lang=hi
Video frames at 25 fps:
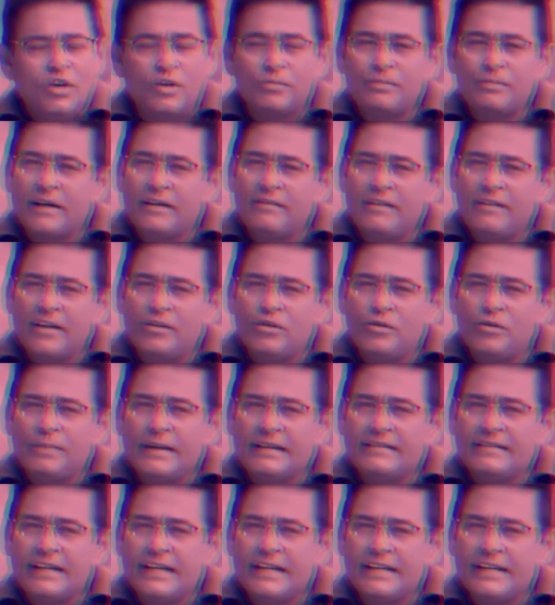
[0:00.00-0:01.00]
और परिवार को
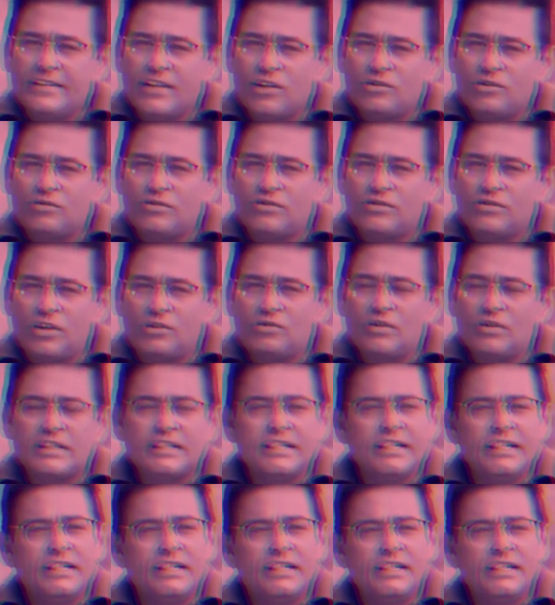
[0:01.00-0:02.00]
पैसे की जरूर
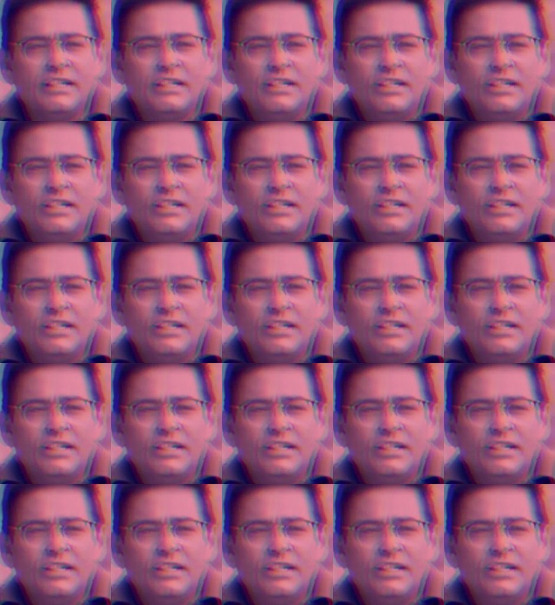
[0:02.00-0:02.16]
ज़रूरत थी